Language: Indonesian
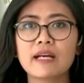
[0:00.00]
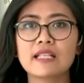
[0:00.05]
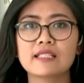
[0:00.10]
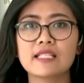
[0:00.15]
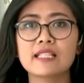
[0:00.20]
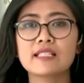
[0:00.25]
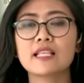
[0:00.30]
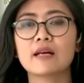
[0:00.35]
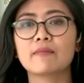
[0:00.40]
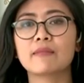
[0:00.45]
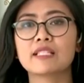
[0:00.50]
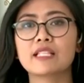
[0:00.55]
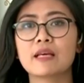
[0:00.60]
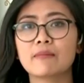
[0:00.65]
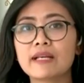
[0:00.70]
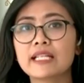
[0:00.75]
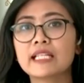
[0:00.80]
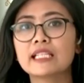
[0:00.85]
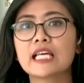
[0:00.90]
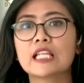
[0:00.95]
masih
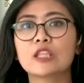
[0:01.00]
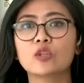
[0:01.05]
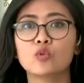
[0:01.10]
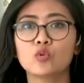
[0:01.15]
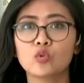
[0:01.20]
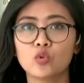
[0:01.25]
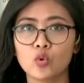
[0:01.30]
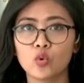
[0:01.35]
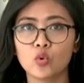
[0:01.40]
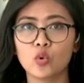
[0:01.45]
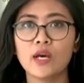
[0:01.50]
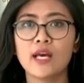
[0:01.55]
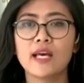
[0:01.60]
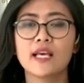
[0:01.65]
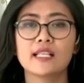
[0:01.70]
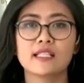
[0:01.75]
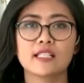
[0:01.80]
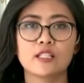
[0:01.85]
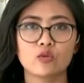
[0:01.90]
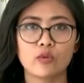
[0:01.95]
sama-sama kita tunggu
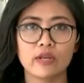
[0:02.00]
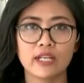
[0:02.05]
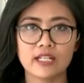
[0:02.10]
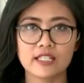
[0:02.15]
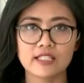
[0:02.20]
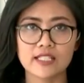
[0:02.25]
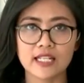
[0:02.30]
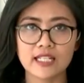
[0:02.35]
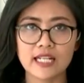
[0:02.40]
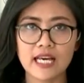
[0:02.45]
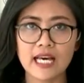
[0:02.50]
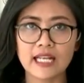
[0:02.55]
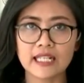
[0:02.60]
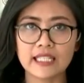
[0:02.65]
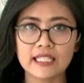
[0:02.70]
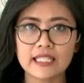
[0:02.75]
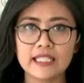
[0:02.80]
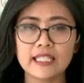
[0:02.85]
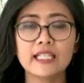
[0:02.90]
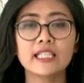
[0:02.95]
sesuai rencana
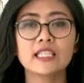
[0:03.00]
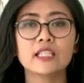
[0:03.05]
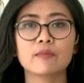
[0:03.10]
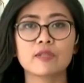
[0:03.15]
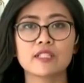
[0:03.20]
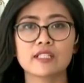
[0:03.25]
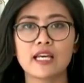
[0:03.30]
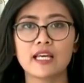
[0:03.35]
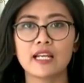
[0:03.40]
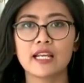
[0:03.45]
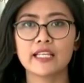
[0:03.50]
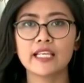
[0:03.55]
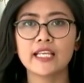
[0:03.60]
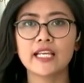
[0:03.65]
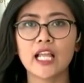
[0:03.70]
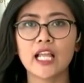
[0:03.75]
hari ini tapi sekali lagi